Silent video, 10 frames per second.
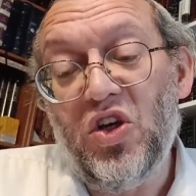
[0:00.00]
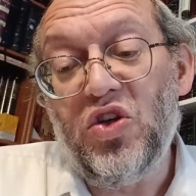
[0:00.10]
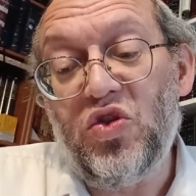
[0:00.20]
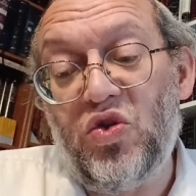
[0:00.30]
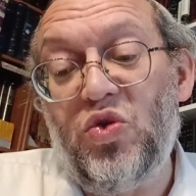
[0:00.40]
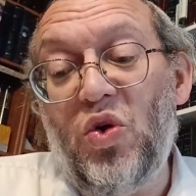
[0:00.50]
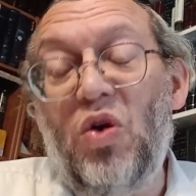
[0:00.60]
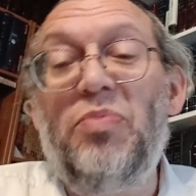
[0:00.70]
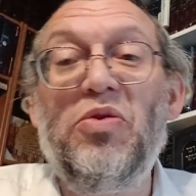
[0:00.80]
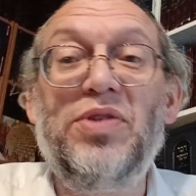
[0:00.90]
sur
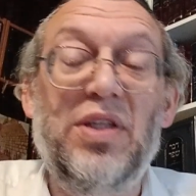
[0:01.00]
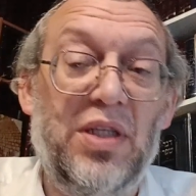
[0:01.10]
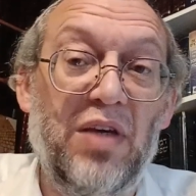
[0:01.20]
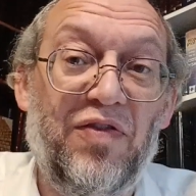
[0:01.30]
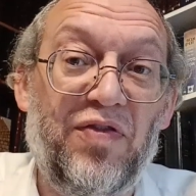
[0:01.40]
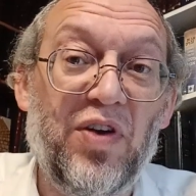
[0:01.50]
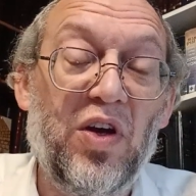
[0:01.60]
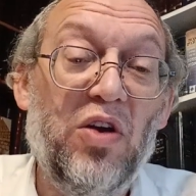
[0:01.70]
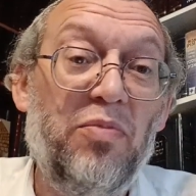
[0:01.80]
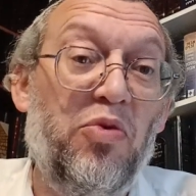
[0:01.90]
le positif,
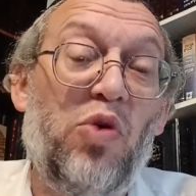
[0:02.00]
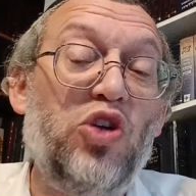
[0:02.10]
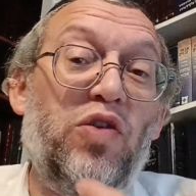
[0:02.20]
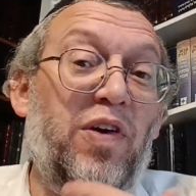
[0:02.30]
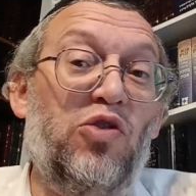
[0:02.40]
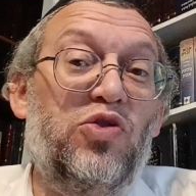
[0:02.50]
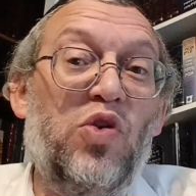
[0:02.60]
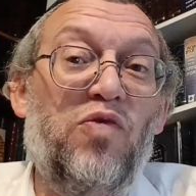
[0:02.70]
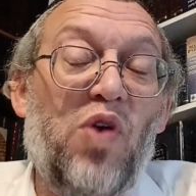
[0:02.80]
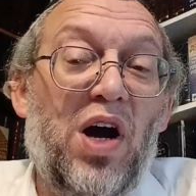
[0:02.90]
pourquoi je vais
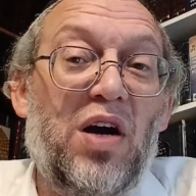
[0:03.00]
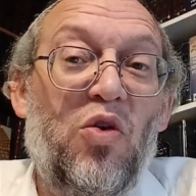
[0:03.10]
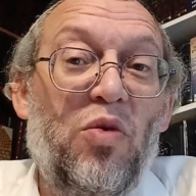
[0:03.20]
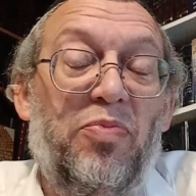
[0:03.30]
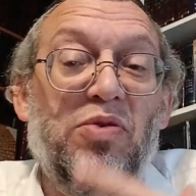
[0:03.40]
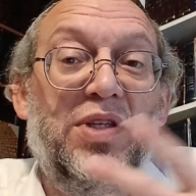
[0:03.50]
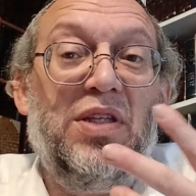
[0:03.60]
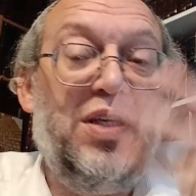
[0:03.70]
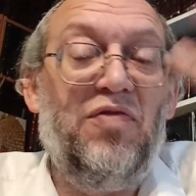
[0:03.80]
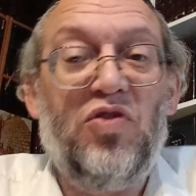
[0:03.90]
recevoir le
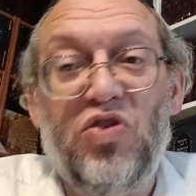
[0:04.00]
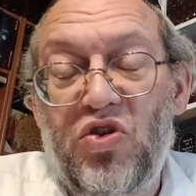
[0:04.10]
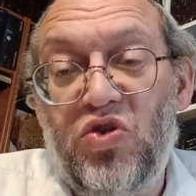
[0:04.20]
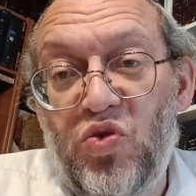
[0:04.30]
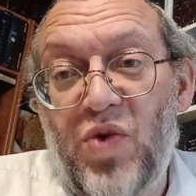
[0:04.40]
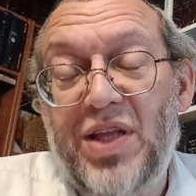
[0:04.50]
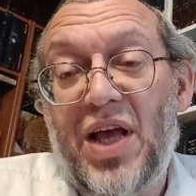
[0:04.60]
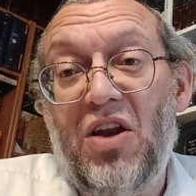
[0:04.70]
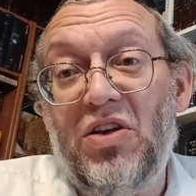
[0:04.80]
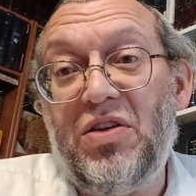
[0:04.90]
positif que je souhaite
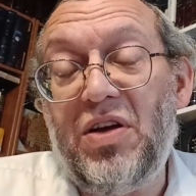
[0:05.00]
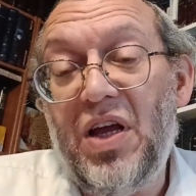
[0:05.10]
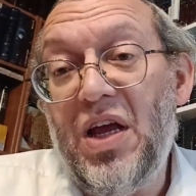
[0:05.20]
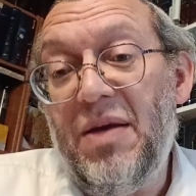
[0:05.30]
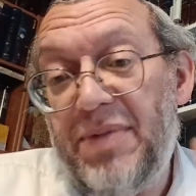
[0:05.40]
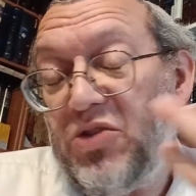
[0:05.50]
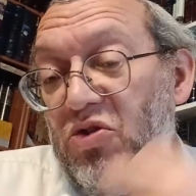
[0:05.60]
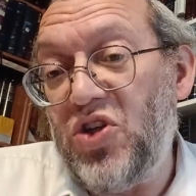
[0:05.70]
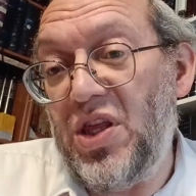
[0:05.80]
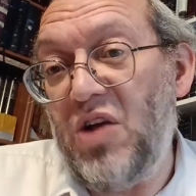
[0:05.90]
à l'autre Parce que
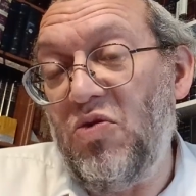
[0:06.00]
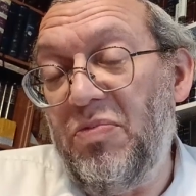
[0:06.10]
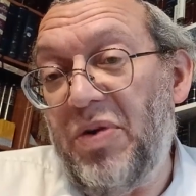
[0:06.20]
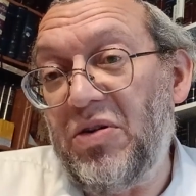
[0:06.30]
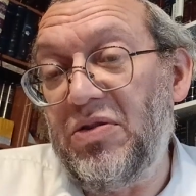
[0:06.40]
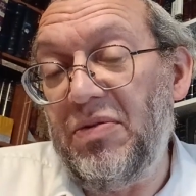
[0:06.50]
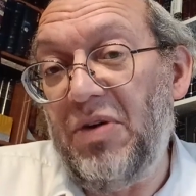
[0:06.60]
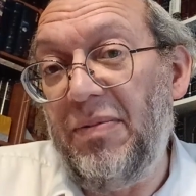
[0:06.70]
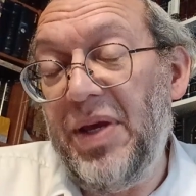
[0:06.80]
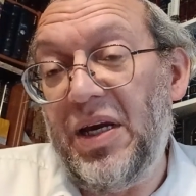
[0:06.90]
j'ai des
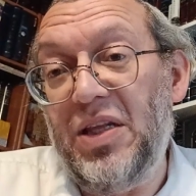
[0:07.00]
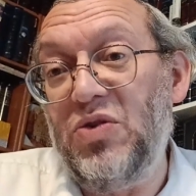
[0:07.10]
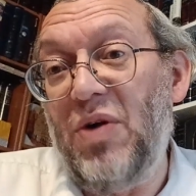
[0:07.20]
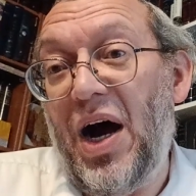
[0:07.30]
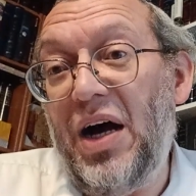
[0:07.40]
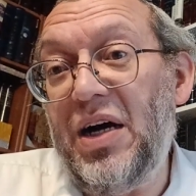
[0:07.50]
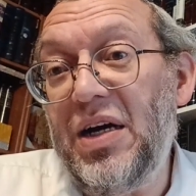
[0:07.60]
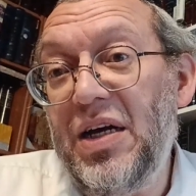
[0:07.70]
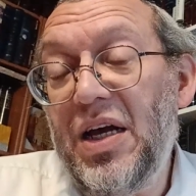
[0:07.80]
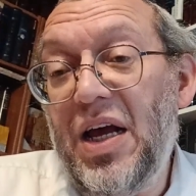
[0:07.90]
comportements méritoires.
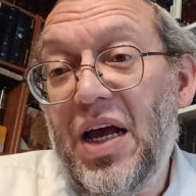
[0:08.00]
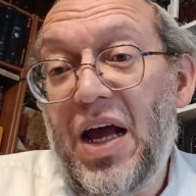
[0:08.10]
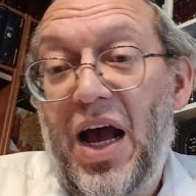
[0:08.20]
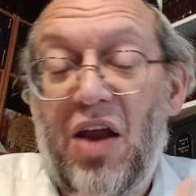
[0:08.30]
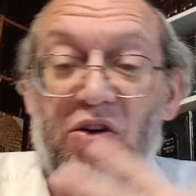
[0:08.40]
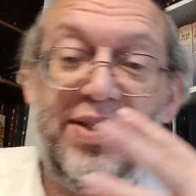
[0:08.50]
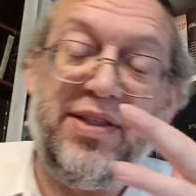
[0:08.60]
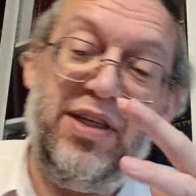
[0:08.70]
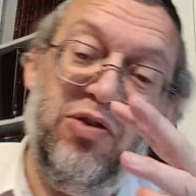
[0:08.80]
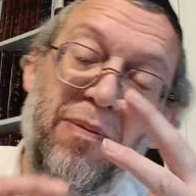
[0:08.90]
Alors,
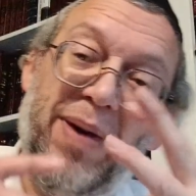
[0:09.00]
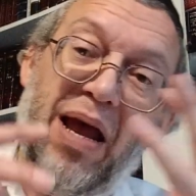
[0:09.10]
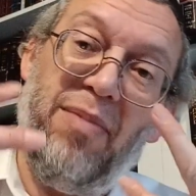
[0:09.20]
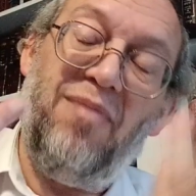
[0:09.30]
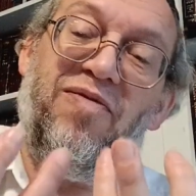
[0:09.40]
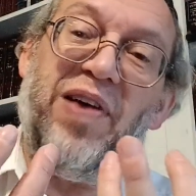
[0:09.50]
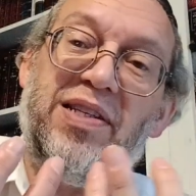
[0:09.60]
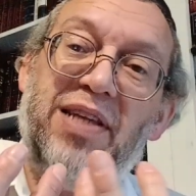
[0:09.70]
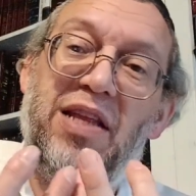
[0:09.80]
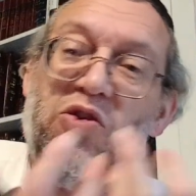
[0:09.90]
ils n'ont pas la même
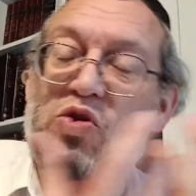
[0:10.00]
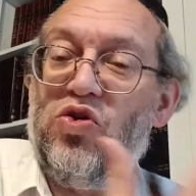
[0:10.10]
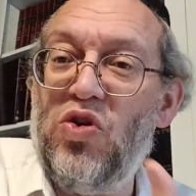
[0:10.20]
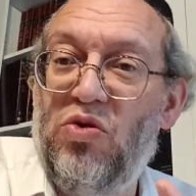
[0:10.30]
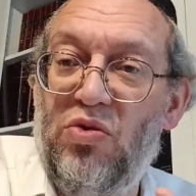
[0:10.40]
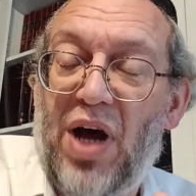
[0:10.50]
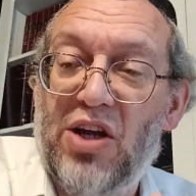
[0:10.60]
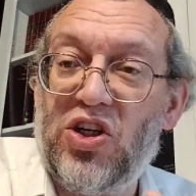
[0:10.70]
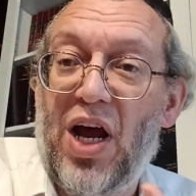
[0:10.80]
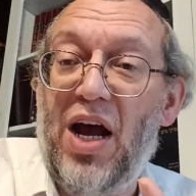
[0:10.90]
facette que ceux du
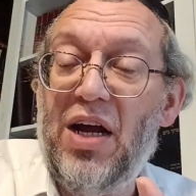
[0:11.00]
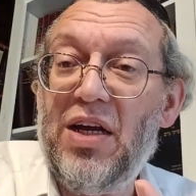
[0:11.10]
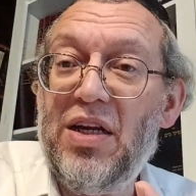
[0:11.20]
rachat,